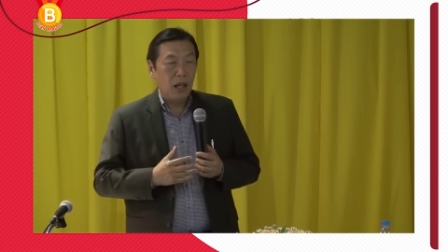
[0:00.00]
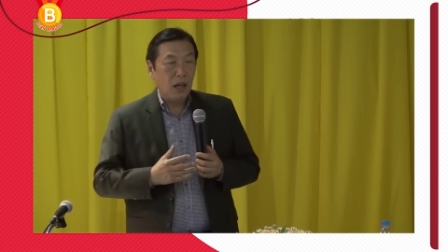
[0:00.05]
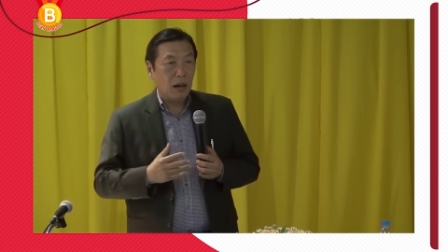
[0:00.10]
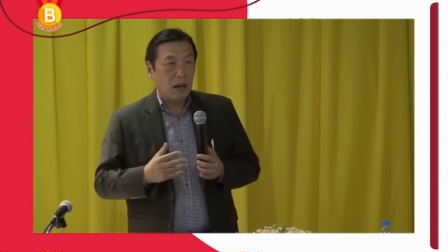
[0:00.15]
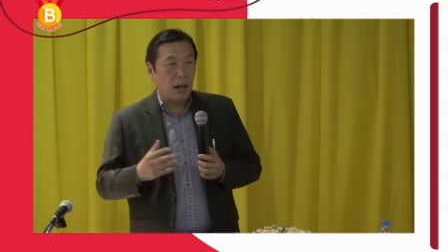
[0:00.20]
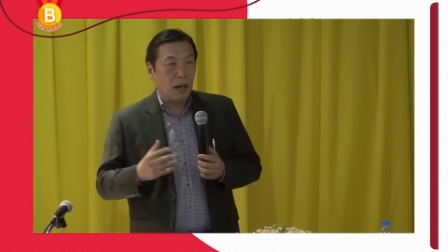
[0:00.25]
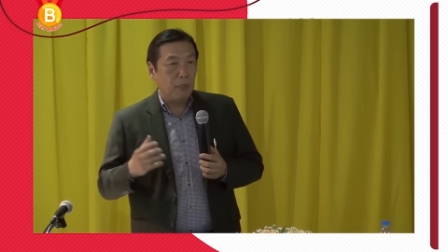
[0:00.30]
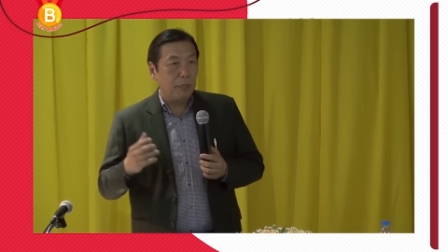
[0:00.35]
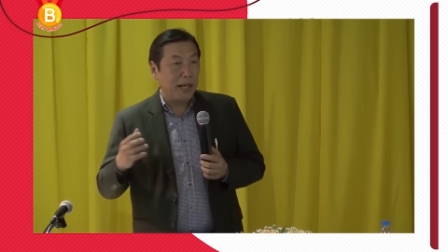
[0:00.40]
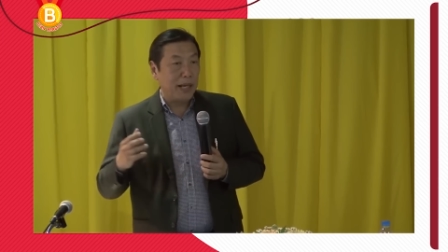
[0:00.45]

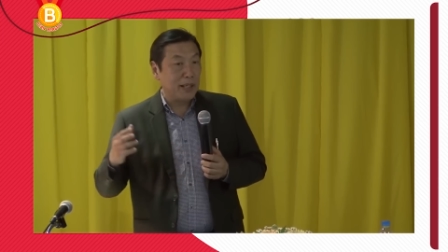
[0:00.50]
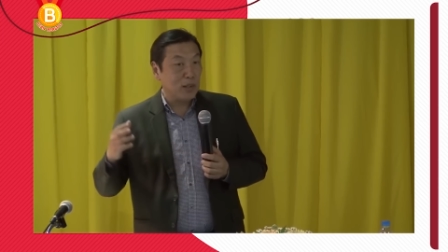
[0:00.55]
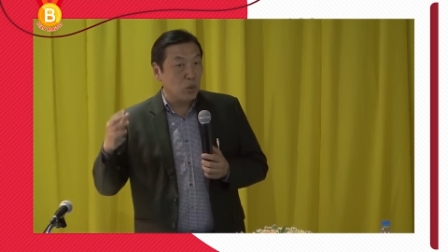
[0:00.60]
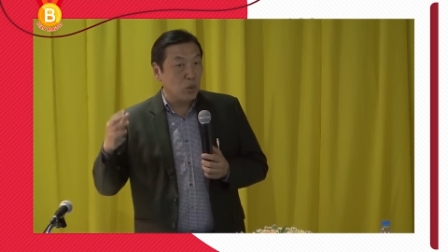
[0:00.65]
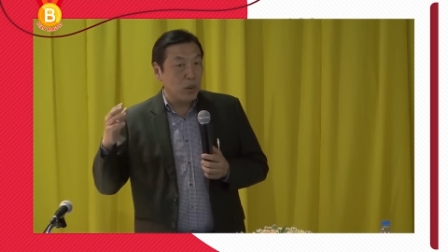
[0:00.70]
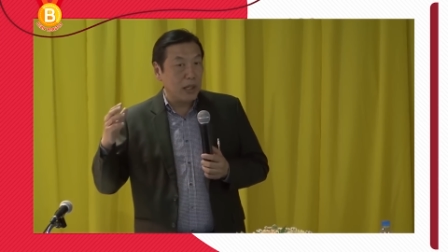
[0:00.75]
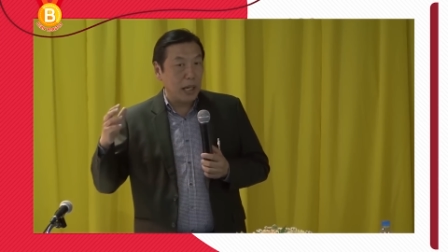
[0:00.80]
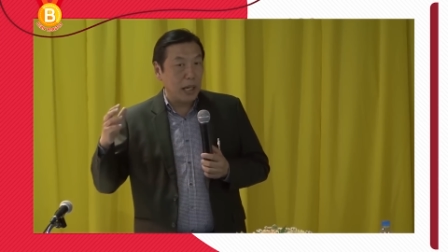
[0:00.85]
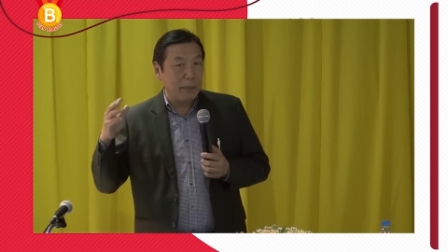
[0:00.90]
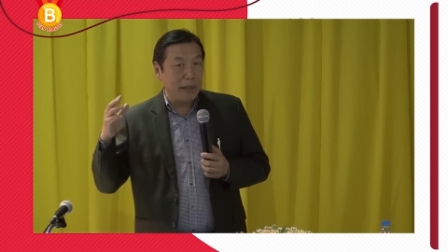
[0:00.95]
เราไปกระตุ้
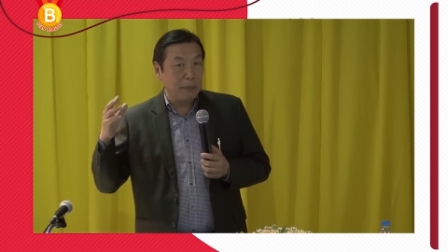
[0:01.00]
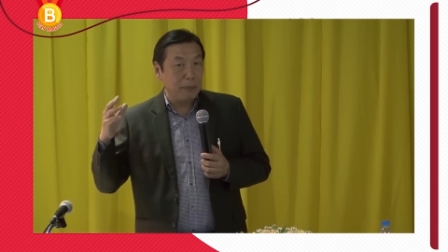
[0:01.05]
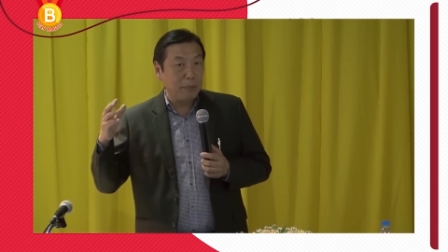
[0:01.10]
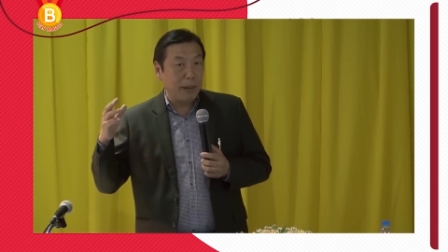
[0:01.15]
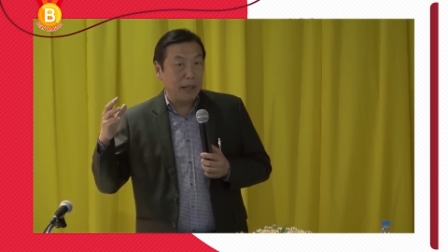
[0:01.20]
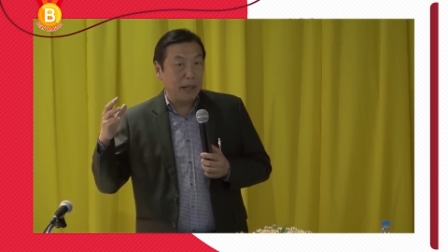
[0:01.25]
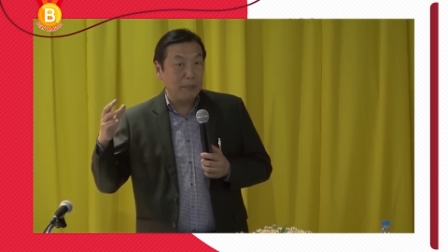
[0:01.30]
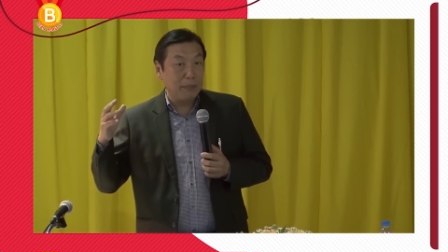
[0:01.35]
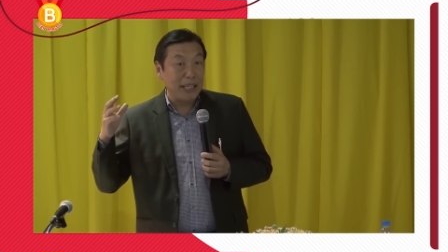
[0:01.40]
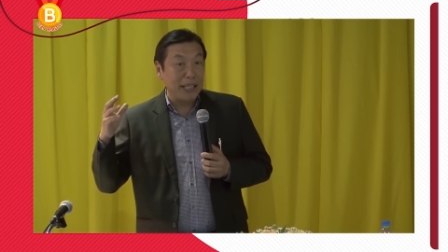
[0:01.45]
นให้มันเป็
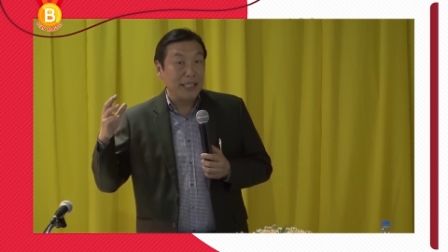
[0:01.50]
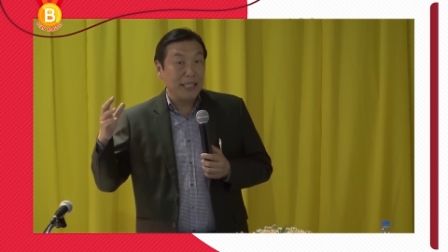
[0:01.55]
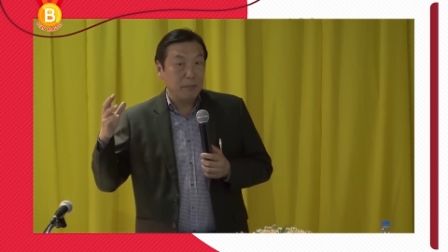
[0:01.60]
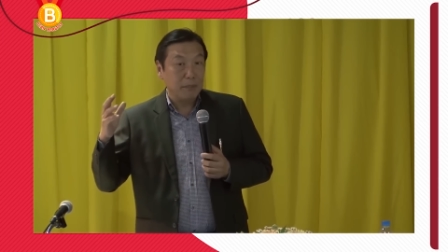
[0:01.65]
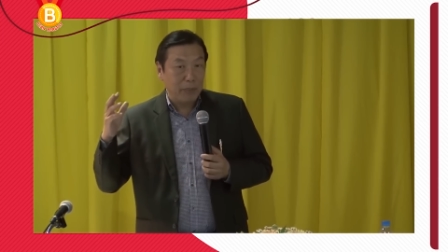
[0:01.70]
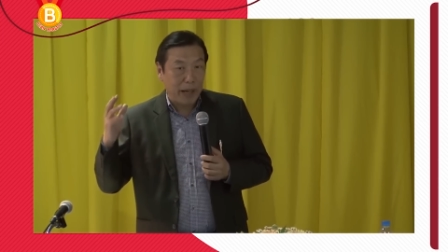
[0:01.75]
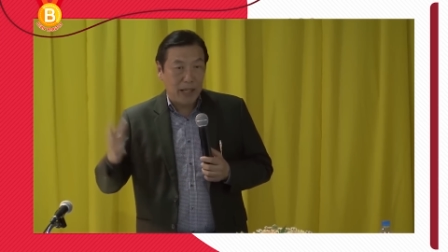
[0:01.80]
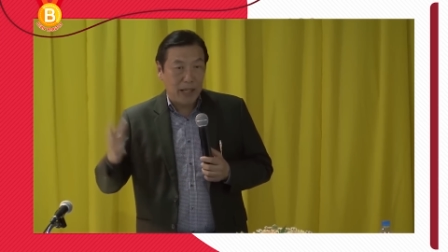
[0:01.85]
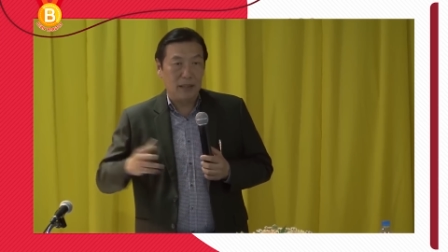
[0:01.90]
นมันจึงเป็